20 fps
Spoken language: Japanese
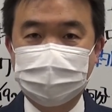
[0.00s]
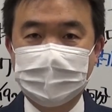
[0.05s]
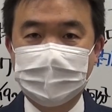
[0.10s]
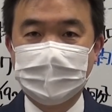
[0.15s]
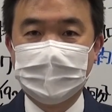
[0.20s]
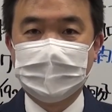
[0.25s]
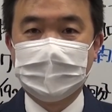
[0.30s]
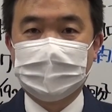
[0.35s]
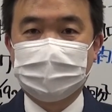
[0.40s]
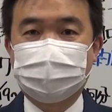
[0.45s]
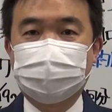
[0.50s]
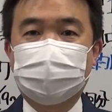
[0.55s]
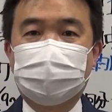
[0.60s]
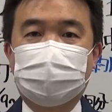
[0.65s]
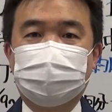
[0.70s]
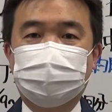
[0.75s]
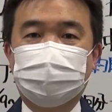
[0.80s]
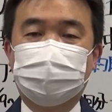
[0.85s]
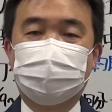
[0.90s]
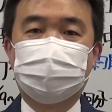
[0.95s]
き、これ
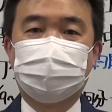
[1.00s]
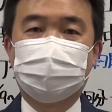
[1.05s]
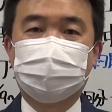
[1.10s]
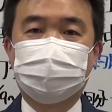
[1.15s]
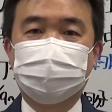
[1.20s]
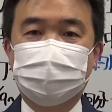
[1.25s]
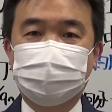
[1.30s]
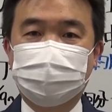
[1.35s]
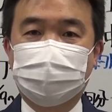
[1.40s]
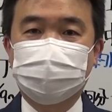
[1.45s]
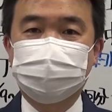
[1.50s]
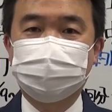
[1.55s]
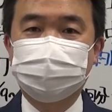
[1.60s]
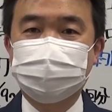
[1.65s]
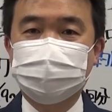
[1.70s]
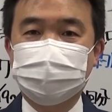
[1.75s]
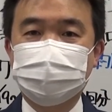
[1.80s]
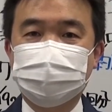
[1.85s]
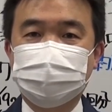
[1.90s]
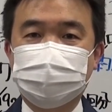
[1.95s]
はもう今
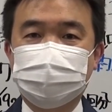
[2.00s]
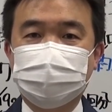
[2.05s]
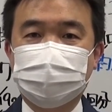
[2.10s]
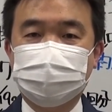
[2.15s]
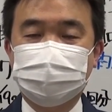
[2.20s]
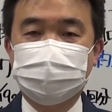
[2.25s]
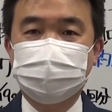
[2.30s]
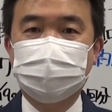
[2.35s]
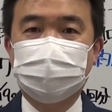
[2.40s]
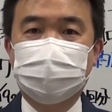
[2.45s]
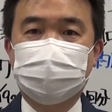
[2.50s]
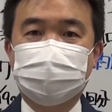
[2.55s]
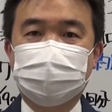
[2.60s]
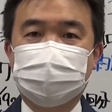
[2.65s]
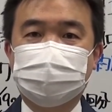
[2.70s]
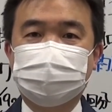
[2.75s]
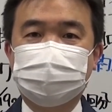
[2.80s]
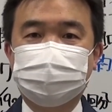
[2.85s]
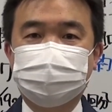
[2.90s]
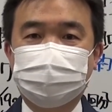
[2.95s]
消沈しがち
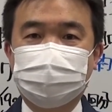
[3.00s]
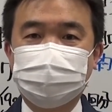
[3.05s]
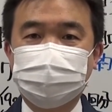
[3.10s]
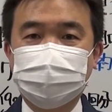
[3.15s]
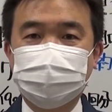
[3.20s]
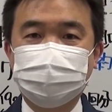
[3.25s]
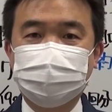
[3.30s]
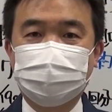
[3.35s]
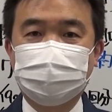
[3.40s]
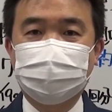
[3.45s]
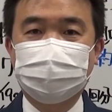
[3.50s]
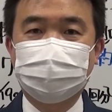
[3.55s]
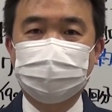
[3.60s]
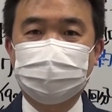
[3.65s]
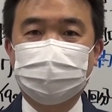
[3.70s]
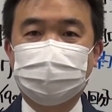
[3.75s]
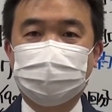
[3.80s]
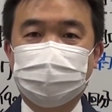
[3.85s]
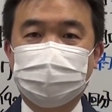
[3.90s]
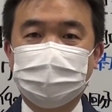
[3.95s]
な日本人の
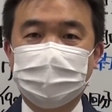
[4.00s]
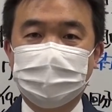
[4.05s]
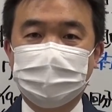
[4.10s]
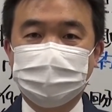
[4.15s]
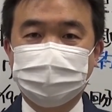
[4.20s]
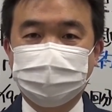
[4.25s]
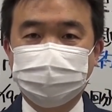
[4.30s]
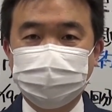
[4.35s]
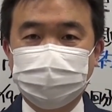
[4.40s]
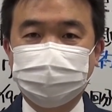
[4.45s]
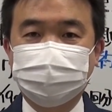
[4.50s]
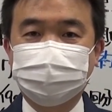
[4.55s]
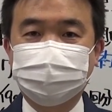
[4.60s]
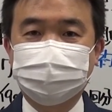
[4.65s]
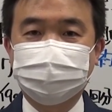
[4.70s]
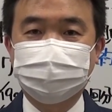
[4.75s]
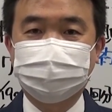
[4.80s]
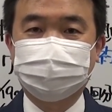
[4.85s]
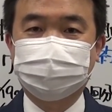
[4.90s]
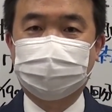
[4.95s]
心を強
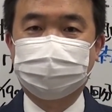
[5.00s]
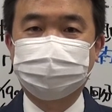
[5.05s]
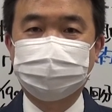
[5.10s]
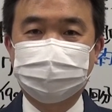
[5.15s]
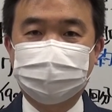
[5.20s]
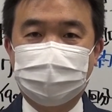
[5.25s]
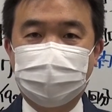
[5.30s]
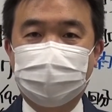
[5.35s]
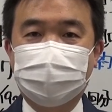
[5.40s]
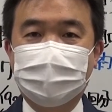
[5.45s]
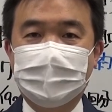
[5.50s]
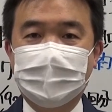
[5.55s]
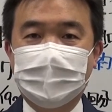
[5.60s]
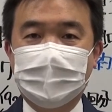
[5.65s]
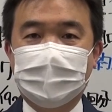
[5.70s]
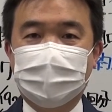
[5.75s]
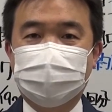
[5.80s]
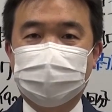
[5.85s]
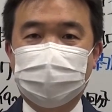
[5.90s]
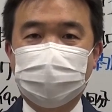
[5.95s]
く揺さぶって
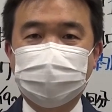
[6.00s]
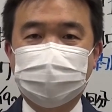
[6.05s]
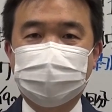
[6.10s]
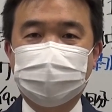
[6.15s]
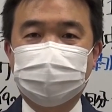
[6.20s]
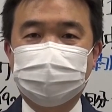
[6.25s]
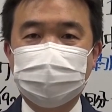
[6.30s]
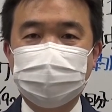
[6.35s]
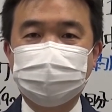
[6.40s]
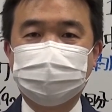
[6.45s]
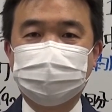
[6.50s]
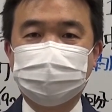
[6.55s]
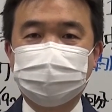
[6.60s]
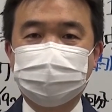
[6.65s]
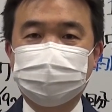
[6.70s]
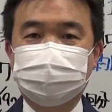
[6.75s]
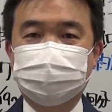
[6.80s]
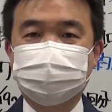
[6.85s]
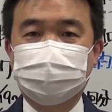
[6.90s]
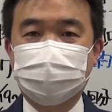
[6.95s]
元気が出
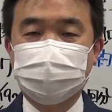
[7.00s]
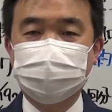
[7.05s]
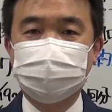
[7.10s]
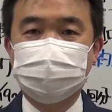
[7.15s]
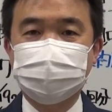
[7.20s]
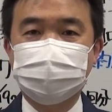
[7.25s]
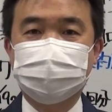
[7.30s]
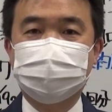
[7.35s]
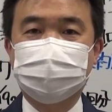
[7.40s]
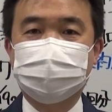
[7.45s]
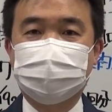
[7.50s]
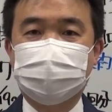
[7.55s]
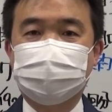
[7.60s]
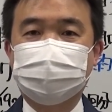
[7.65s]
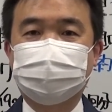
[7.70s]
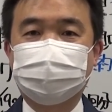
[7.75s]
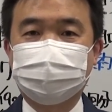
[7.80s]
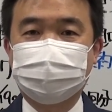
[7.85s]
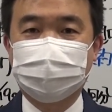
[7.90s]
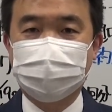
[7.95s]
る素晴らしい出
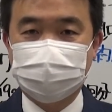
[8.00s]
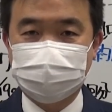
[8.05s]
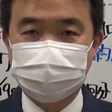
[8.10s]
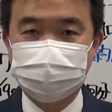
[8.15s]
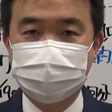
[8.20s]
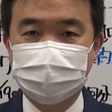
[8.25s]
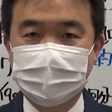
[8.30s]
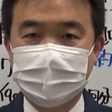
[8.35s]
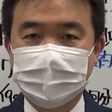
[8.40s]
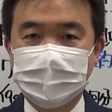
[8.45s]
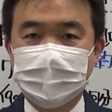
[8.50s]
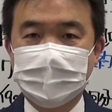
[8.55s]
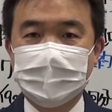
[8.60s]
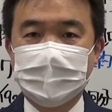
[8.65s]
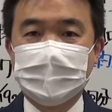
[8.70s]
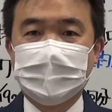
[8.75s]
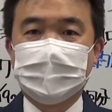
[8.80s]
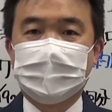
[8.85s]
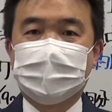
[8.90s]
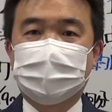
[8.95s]
来事です。
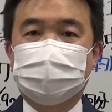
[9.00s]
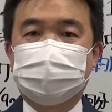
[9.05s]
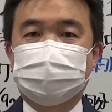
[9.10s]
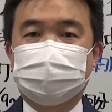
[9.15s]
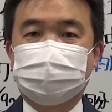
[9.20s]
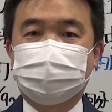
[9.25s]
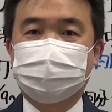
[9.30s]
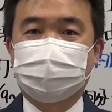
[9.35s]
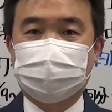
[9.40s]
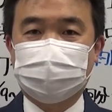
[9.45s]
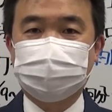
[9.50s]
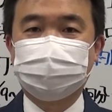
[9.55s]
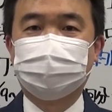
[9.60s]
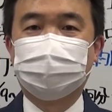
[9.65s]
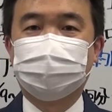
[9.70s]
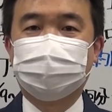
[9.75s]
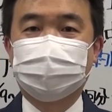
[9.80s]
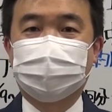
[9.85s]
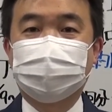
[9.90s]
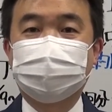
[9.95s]
私
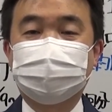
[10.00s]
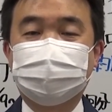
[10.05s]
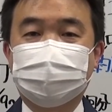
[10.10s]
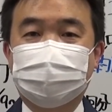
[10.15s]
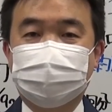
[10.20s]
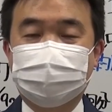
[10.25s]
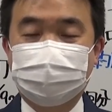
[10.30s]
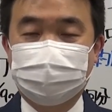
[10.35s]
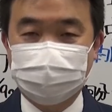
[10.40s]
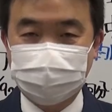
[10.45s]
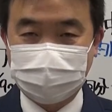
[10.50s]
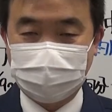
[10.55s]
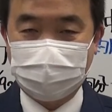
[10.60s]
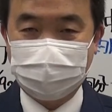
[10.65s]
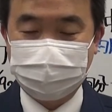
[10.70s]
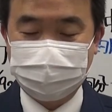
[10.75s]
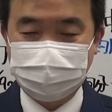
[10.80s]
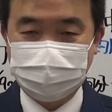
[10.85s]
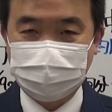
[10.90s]
も元気が出ました。